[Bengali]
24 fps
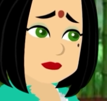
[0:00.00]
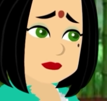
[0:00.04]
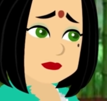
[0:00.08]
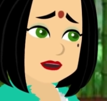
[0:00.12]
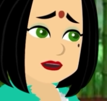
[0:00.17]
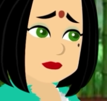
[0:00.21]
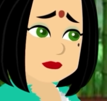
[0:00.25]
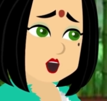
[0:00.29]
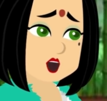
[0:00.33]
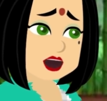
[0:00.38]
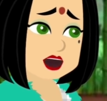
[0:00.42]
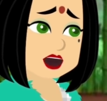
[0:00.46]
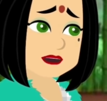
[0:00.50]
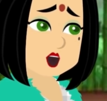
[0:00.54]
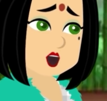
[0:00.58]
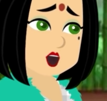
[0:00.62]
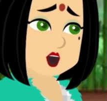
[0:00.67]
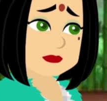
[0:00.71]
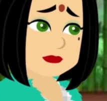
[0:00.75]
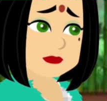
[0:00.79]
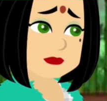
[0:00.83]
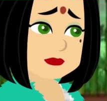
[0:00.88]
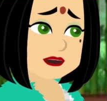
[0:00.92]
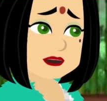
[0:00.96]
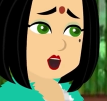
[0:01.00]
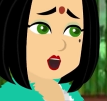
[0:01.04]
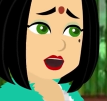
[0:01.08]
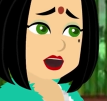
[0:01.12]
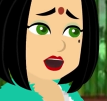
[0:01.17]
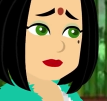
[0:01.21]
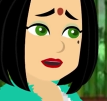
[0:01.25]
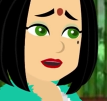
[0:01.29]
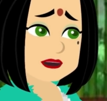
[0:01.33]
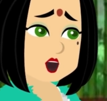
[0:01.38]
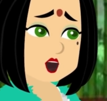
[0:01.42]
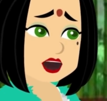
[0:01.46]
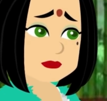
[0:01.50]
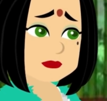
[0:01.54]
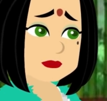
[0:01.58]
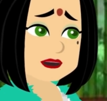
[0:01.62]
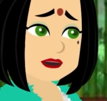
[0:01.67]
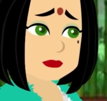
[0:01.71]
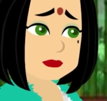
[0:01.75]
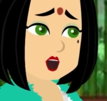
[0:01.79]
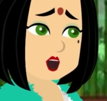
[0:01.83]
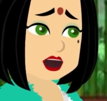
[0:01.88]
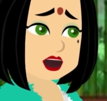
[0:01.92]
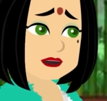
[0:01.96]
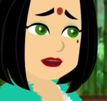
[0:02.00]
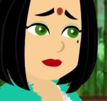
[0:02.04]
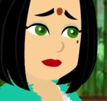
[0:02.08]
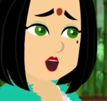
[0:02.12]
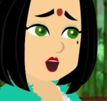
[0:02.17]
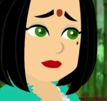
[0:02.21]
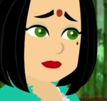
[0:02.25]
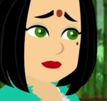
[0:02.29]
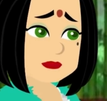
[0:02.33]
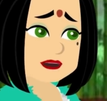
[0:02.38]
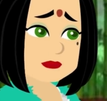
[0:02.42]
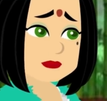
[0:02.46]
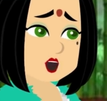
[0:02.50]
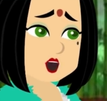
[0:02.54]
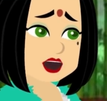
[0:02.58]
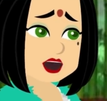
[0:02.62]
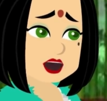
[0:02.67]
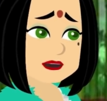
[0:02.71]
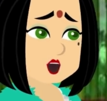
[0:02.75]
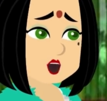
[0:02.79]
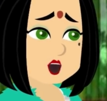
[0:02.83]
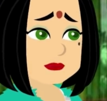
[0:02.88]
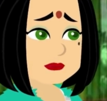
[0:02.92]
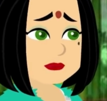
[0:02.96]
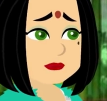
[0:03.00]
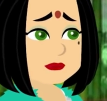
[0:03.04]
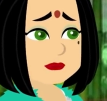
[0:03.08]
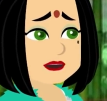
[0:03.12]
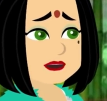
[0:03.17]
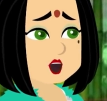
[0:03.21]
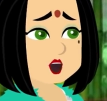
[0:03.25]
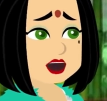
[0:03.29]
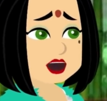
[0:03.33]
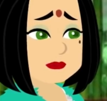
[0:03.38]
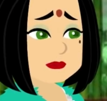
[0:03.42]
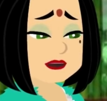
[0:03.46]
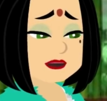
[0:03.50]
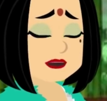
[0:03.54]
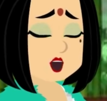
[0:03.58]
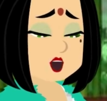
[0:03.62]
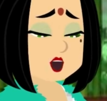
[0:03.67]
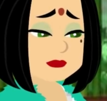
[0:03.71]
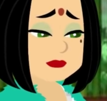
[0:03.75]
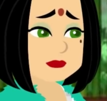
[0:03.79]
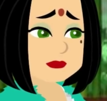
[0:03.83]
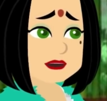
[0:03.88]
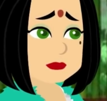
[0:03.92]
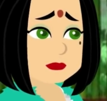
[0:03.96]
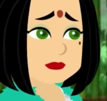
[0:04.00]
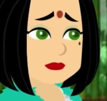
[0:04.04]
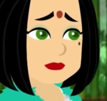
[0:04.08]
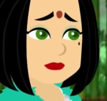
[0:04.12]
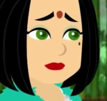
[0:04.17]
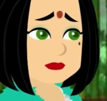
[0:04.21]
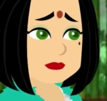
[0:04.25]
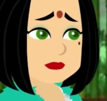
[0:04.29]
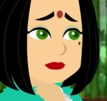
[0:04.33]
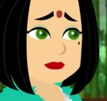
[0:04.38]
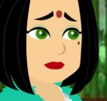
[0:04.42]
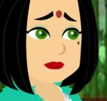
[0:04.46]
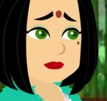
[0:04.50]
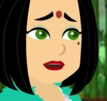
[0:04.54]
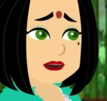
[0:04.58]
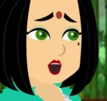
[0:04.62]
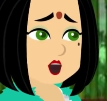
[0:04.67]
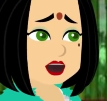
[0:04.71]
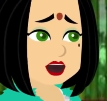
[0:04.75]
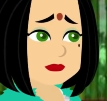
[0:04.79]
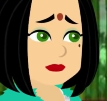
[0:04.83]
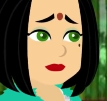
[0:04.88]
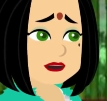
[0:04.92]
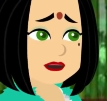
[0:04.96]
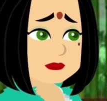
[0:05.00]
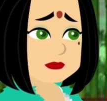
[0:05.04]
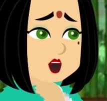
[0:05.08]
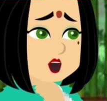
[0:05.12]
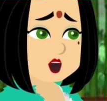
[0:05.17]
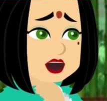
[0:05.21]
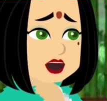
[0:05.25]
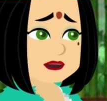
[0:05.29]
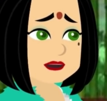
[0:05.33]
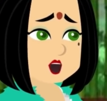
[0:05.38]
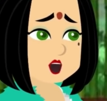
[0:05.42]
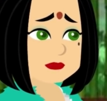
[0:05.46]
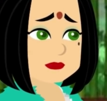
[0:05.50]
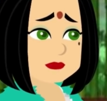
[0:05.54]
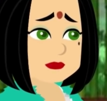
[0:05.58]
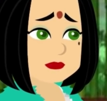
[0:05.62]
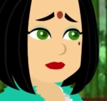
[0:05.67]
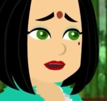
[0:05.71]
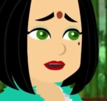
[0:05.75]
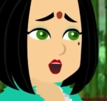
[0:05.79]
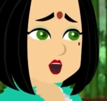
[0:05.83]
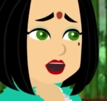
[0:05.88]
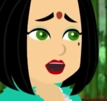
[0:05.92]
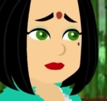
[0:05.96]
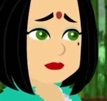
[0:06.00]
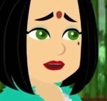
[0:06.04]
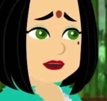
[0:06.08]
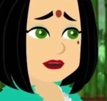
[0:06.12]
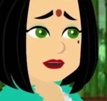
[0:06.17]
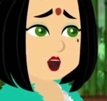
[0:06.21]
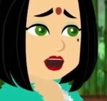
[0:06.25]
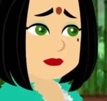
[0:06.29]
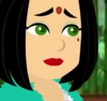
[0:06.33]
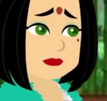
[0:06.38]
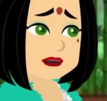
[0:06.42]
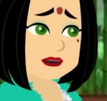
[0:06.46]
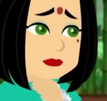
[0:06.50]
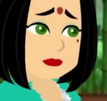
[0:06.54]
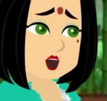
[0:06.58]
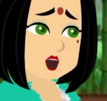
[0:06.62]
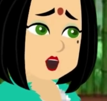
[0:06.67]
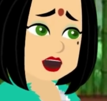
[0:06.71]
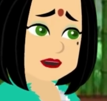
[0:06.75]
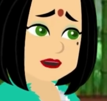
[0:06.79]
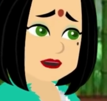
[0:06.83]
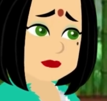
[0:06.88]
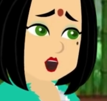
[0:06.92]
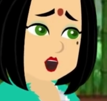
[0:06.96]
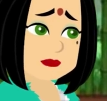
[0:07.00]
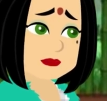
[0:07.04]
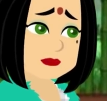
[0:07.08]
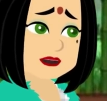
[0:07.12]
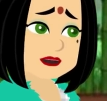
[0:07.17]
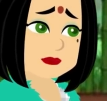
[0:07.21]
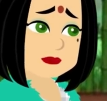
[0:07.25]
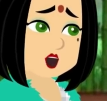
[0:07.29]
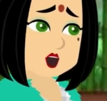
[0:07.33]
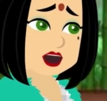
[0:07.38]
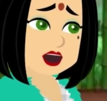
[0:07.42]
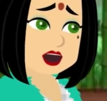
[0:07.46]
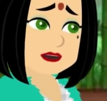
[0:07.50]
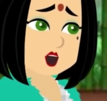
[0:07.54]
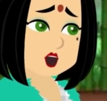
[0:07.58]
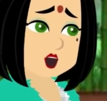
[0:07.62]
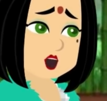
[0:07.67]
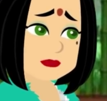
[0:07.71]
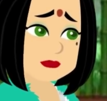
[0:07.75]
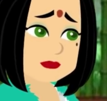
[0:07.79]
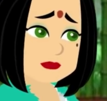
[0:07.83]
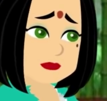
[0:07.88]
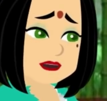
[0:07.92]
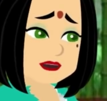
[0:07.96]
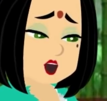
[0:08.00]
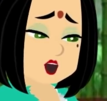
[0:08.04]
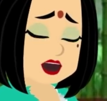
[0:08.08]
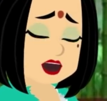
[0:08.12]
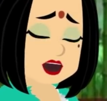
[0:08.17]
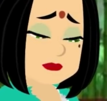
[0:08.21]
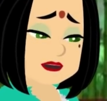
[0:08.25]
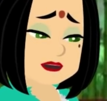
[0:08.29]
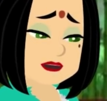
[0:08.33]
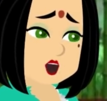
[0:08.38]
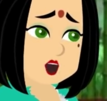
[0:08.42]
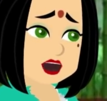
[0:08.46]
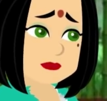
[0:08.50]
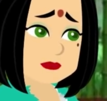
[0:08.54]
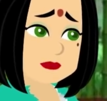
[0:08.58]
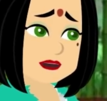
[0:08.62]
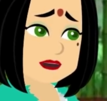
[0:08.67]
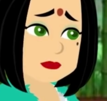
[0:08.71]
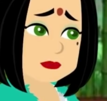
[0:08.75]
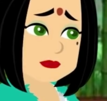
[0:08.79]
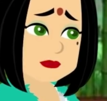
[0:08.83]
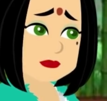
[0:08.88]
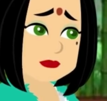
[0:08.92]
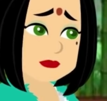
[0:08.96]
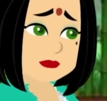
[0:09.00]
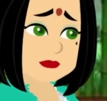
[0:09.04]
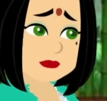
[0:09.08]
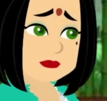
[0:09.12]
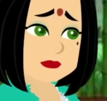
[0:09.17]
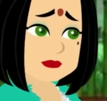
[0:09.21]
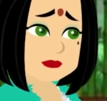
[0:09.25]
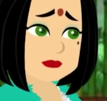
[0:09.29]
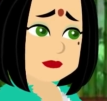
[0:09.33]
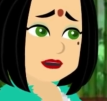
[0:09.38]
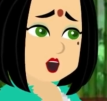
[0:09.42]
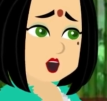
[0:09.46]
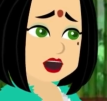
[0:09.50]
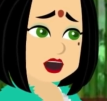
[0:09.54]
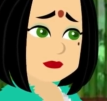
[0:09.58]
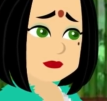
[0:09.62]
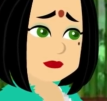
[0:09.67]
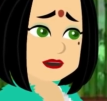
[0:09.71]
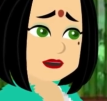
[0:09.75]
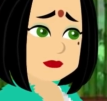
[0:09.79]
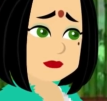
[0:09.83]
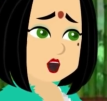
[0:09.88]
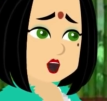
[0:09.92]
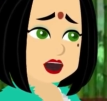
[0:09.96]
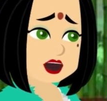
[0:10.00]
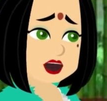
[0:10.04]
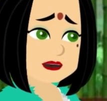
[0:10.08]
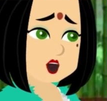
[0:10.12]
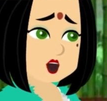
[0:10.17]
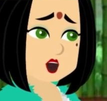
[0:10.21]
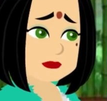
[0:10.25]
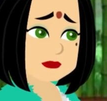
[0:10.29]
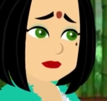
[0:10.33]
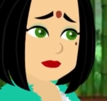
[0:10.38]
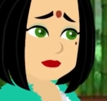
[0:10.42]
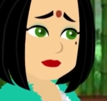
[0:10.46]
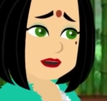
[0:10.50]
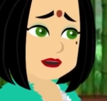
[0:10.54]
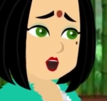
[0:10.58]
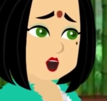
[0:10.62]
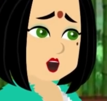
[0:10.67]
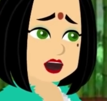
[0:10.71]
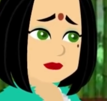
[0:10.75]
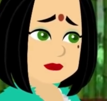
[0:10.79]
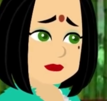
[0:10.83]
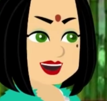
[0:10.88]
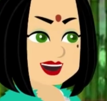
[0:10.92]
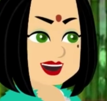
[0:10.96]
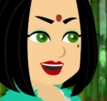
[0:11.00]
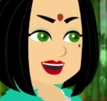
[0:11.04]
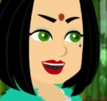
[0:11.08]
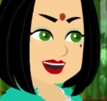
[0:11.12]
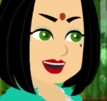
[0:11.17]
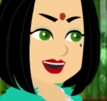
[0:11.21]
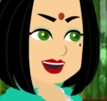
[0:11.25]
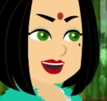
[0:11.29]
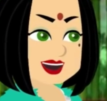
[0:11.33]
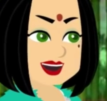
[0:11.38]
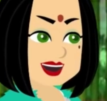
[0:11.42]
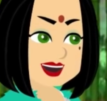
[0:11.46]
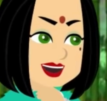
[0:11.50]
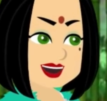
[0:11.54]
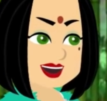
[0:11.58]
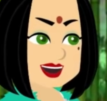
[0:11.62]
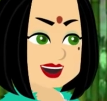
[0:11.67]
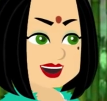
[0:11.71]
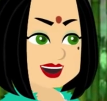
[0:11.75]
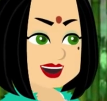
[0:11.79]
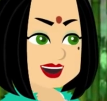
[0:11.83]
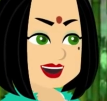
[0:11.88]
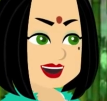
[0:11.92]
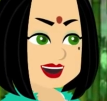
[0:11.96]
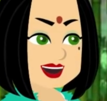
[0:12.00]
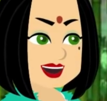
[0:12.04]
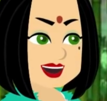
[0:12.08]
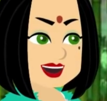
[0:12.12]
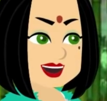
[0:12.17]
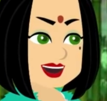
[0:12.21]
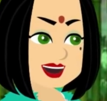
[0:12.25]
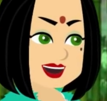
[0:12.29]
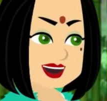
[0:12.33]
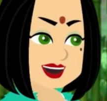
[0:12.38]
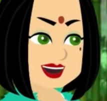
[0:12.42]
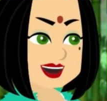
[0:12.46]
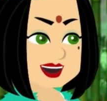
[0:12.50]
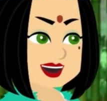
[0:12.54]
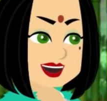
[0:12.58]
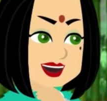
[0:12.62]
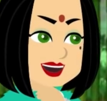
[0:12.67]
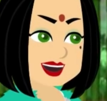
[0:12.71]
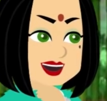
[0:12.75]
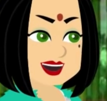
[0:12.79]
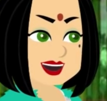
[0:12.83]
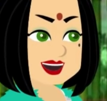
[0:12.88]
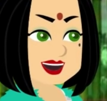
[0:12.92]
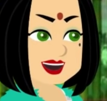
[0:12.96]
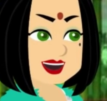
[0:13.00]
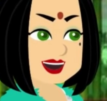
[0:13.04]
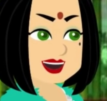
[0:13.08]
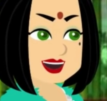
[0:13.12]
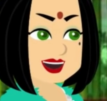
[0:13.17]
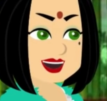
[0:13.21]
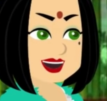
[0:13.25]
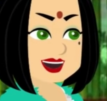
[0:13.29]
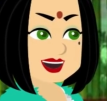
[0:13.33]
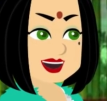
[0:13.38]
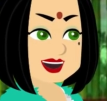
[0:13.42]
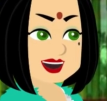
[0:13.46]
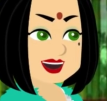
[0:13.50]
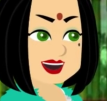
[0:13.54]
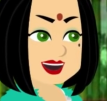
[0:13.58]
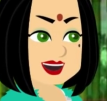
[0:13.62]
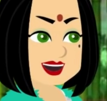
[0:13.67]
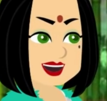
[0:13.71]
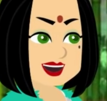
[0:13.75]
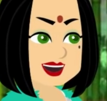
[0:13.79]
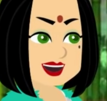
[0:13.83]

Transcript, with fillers: অসহায় মানুষ আছে পাশের গ্রামে তো এর থেকেও বেশি আছে আপনি যদি কিছু না মনে করেন তাহলে কি আপনি প্রতিবারের থেকে একটু বেশি জামা আমাকে দিতে পারবেন আচ্ছা ঠিক আছে কামিনী আমি এরপর থেকে